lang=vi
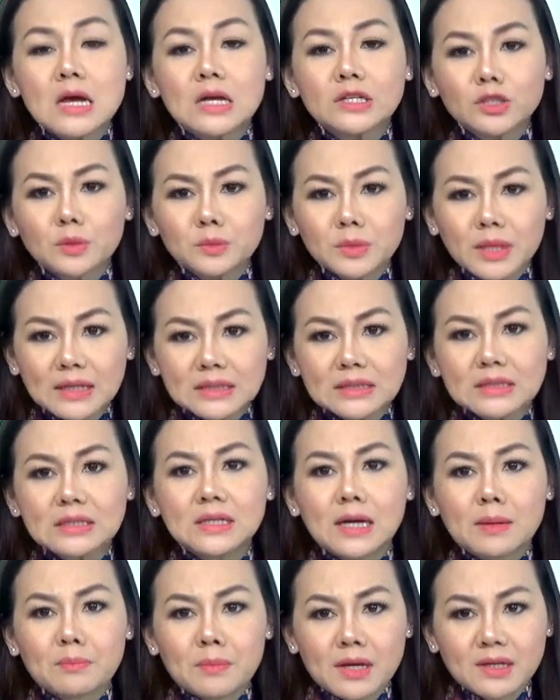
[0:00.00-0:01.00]
Trong tháng 4
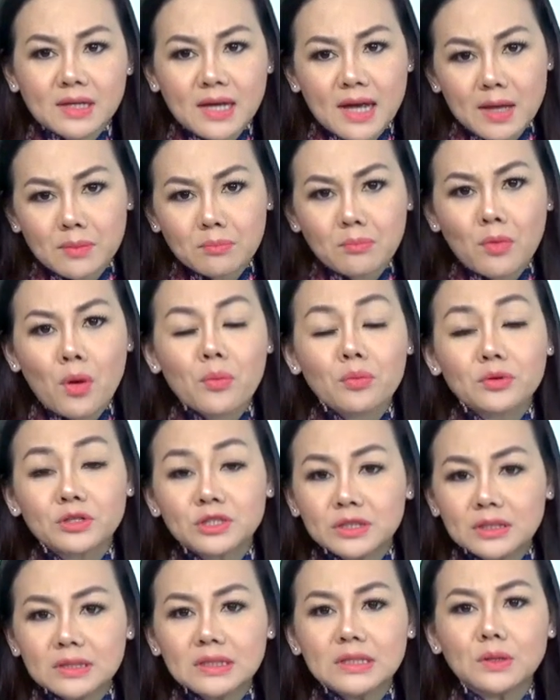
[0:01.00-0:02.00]
năm 2021,
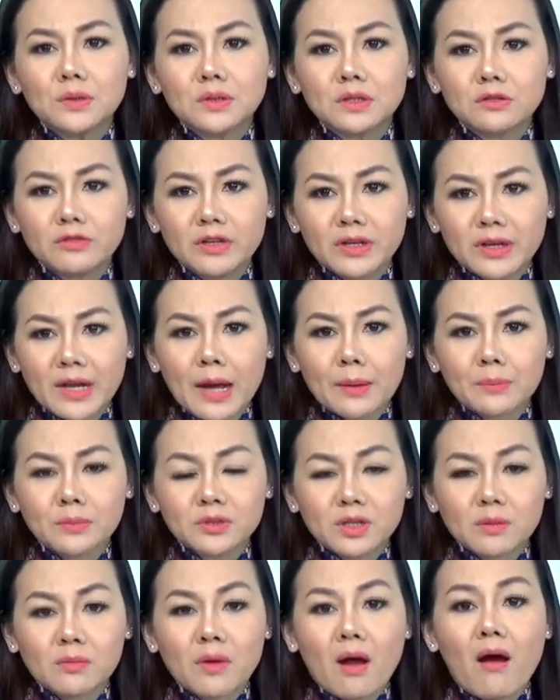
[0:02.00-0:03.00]
rất nhiều người Việt Nam,
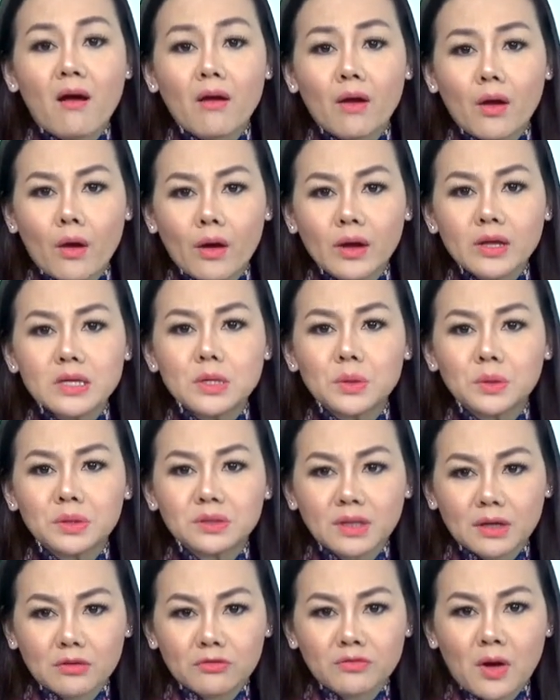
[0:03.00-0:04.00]
trong đó có nhiều
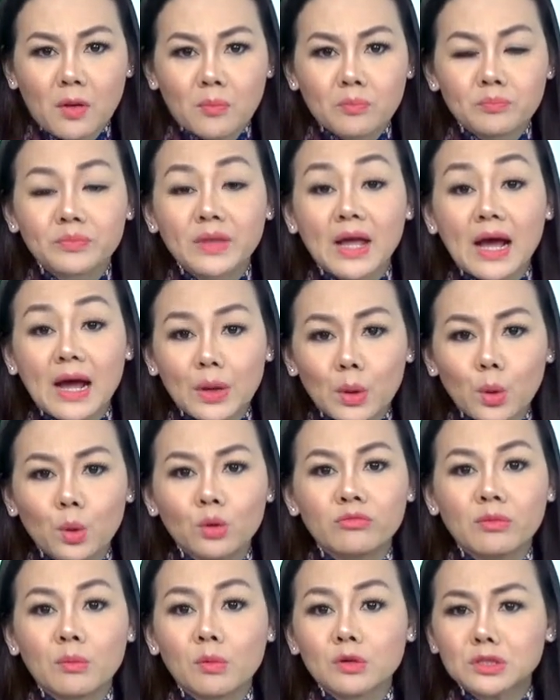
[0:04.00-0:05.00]
người Hải Phòng, Hà Nội
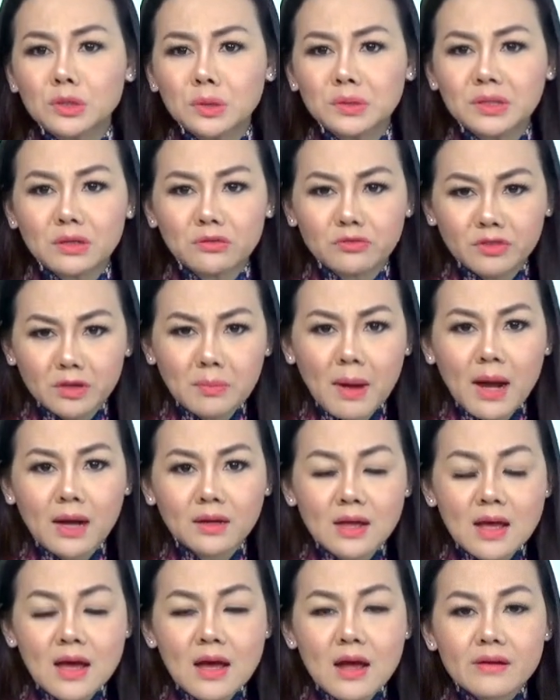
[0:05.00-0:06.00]
và một số tỉnh phía Bắc
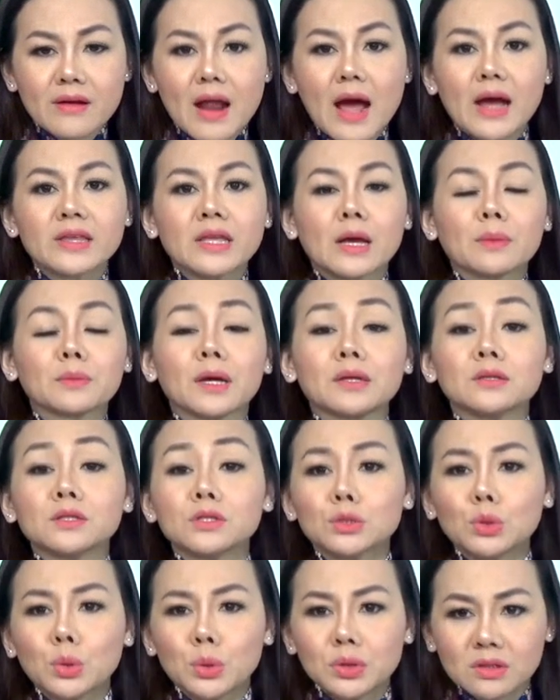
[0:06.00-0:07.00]
đã nhập cảnh
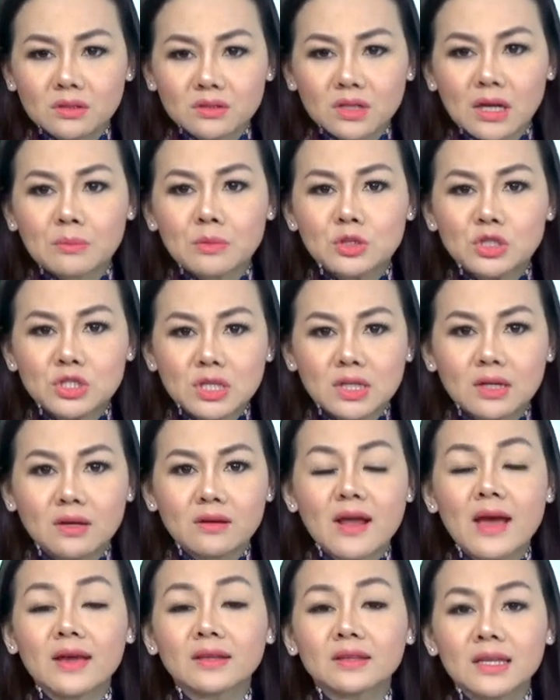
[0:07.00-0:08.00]
xuôi từ Campuchia
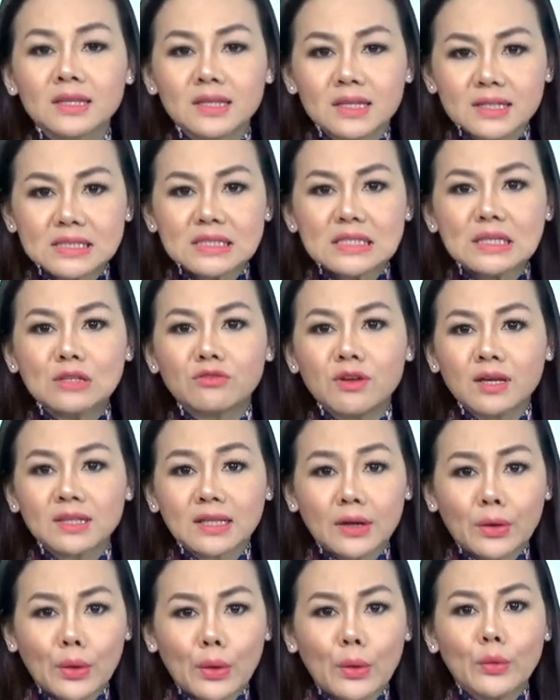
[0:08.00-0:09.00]
để đi taxi về
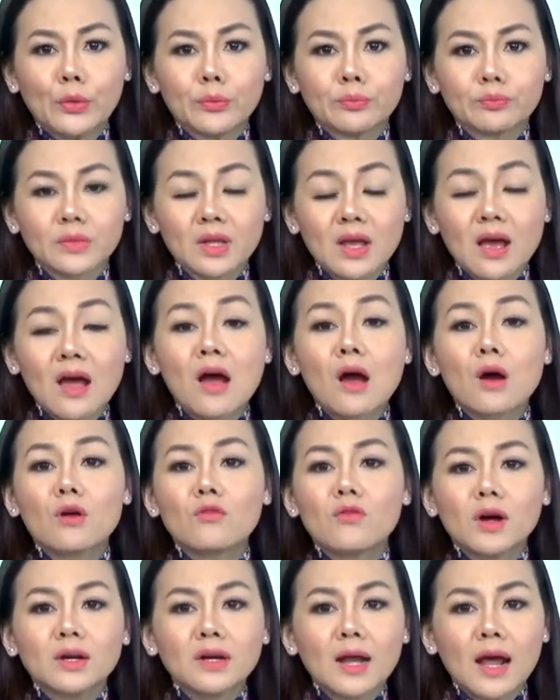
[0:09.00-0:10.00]
Thành Hồ.
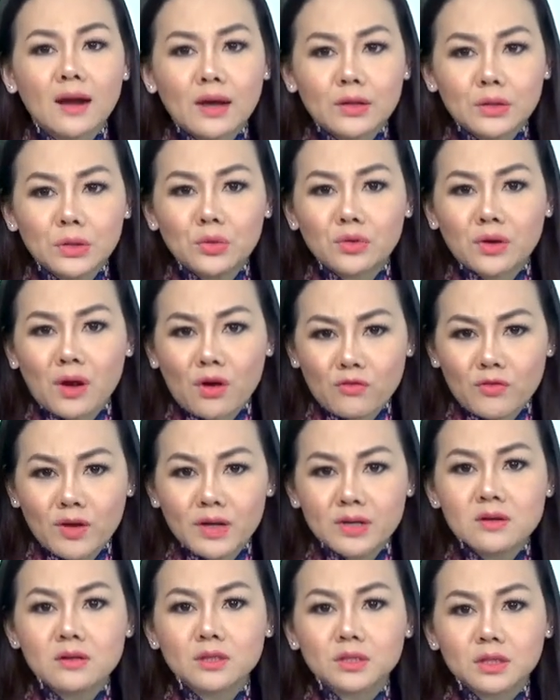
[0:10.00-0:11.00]
Vấn đề là nhu cầu về
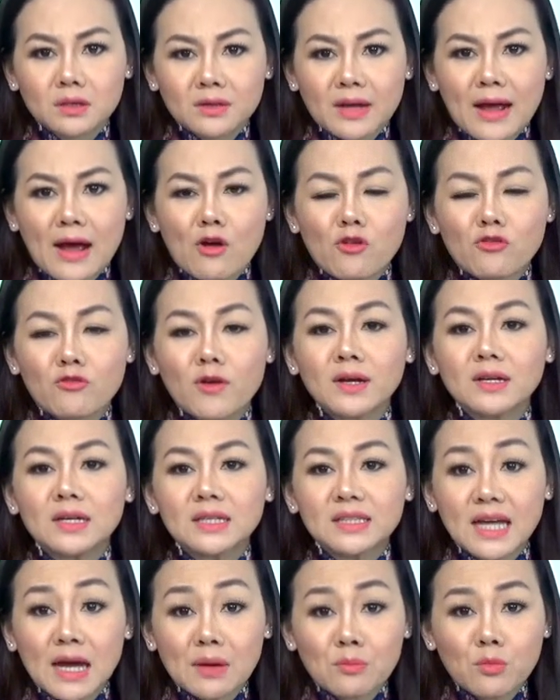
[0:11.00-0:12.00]
nước rất cao và người
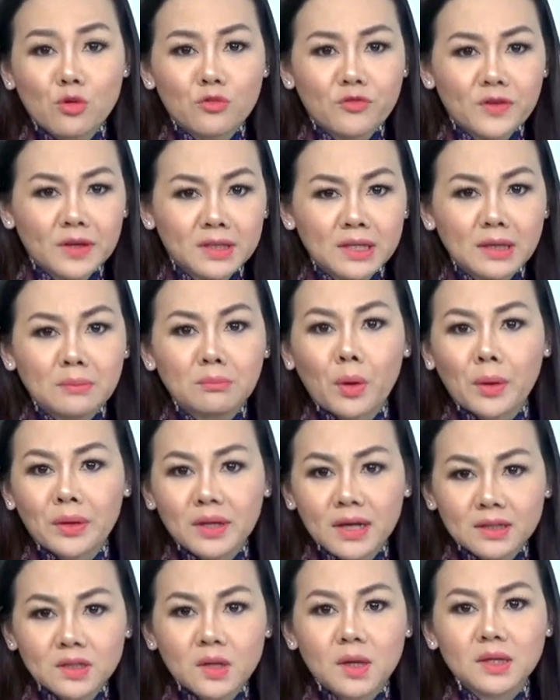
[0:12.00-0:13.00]
ta buộc phải tìm mọi
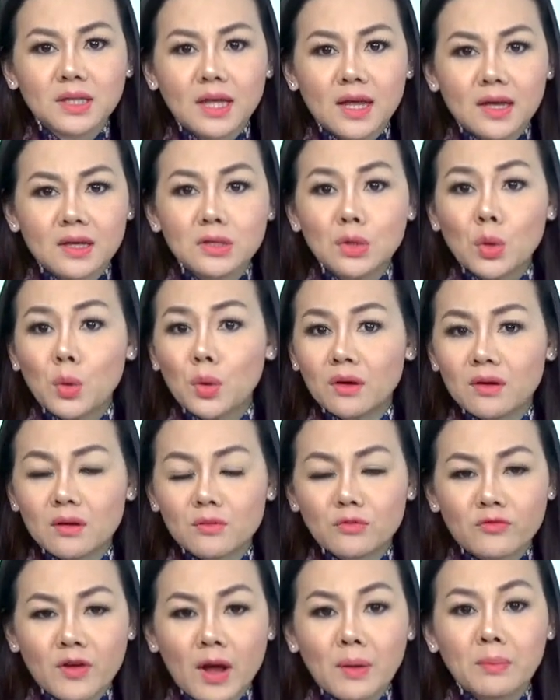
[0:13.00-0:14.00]
cách có thể dù là
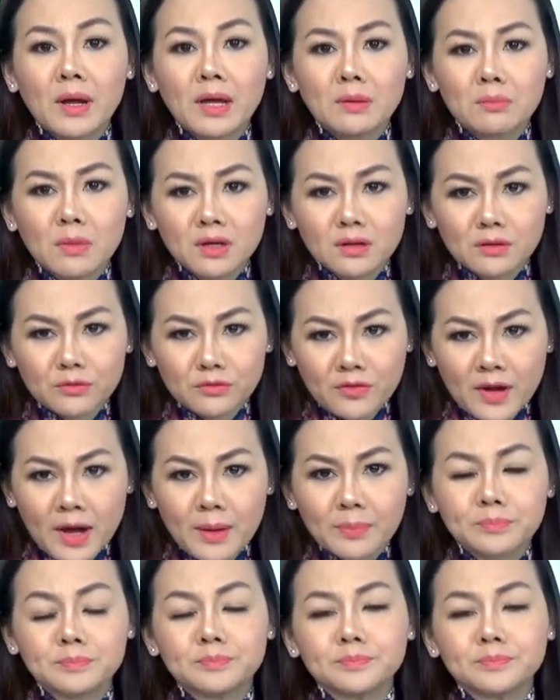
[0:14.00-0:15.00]
hợp pháp hay bất hợp pháp.